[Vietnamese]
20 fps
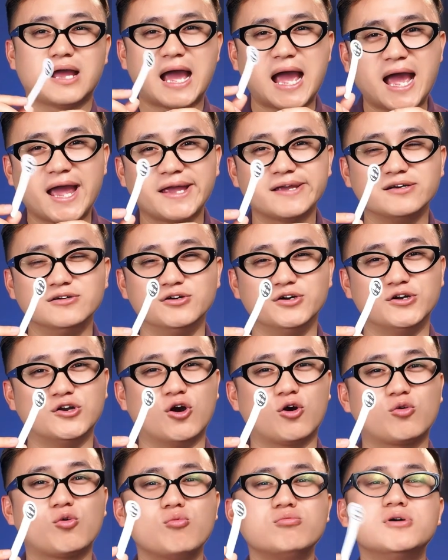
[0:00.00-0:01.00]
ai ngửi
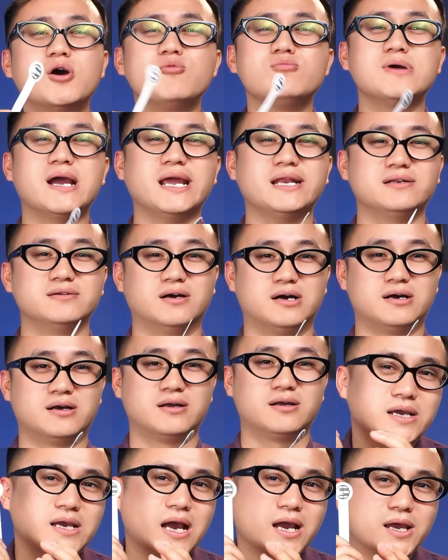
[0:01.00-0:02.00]
nó cũng không ghét được
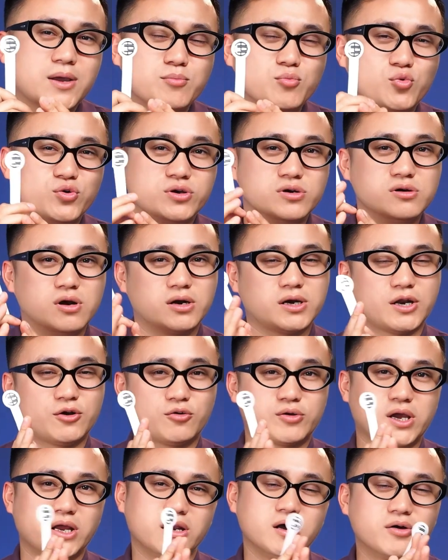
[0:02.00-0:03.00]
khi các cái mùi hương này
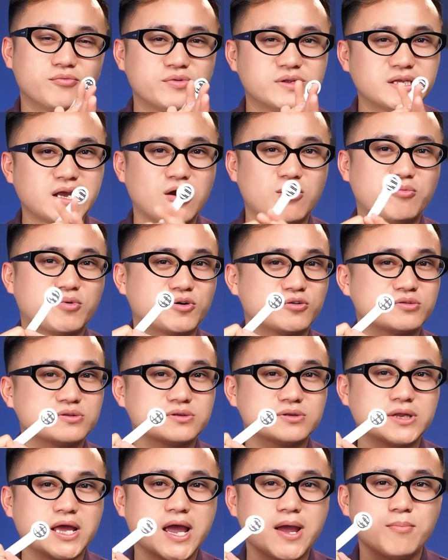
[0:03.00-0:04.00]
nó kết hợp với nhau mà nó
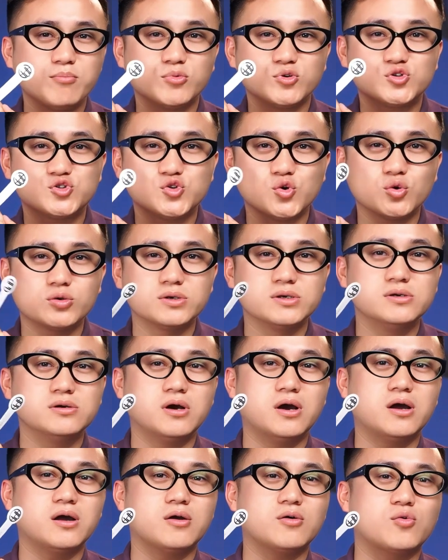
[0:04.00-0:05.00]
thêm một chút
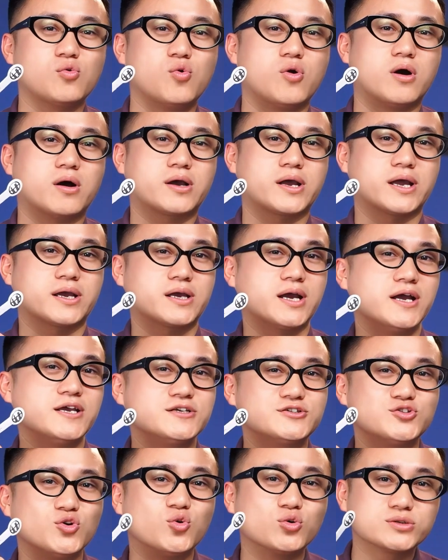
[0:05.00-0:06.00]
nữa của cái
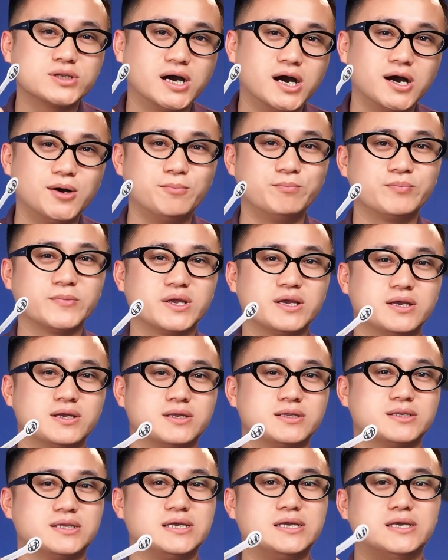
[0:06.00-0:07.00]
cây xô thơm
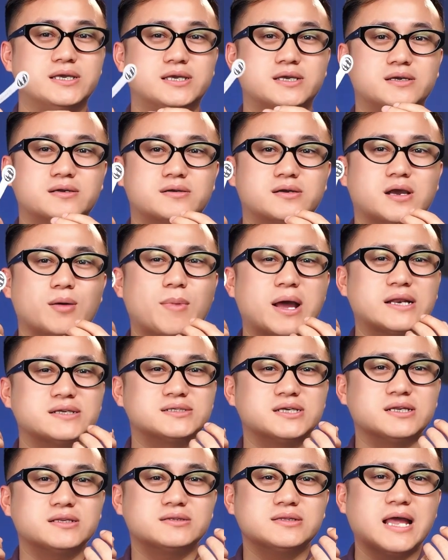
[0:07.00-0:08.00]
thì các bạn
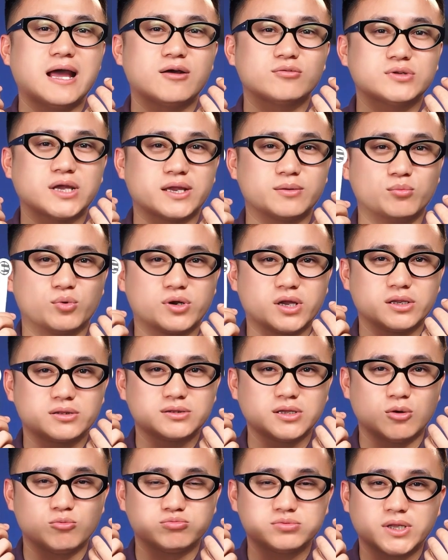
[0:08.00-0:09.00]
sẽ tạo thành một cái
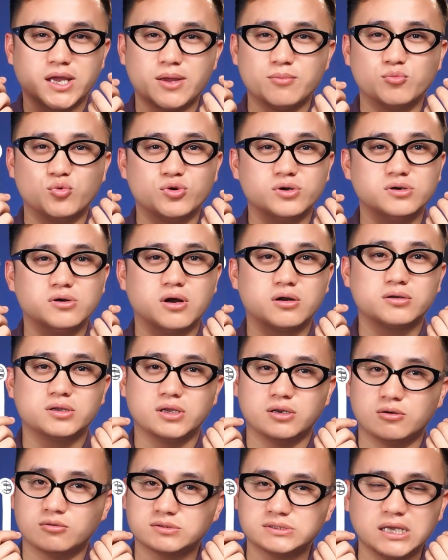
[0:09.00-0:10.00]
tổng thể mùi hương
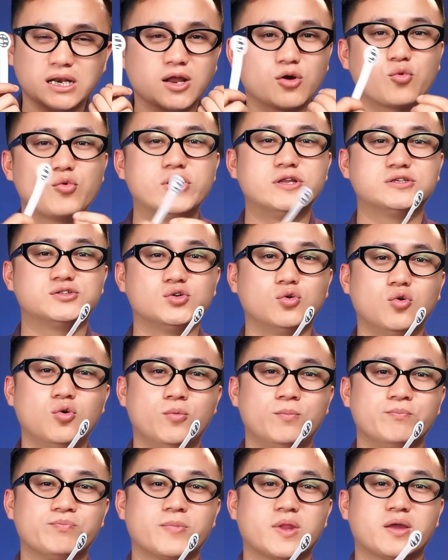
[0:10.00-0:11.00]
thì nó rất là quyến rũ
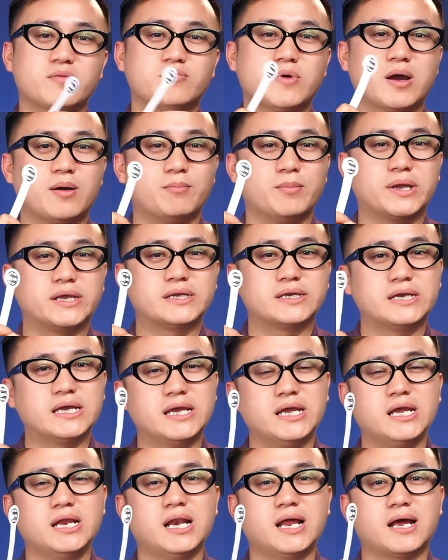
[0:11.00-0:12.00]
mà mình
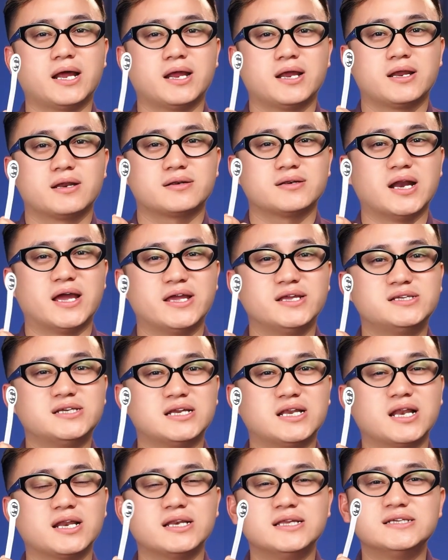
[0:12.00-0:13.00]
nghĩ là đấy
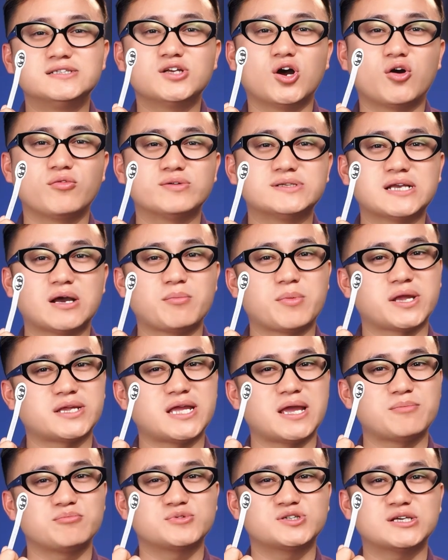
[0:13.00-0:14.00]
chính là lý do vì sao mà
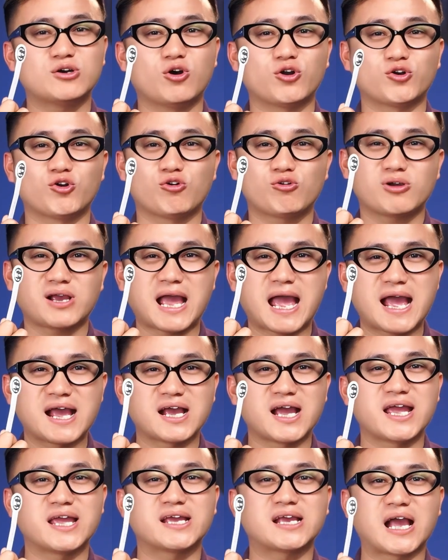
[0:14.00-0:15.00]
anh em chọn nó
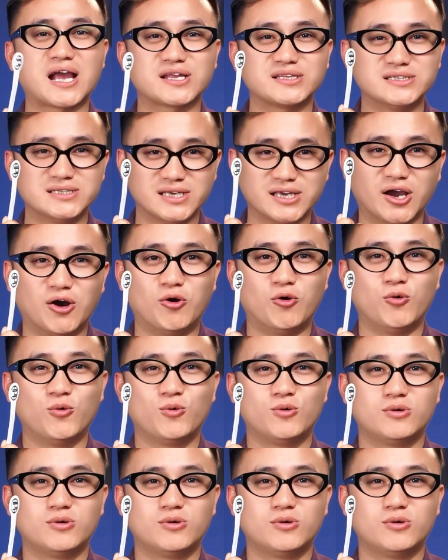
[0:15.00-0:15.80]
càng ngày càng nhiều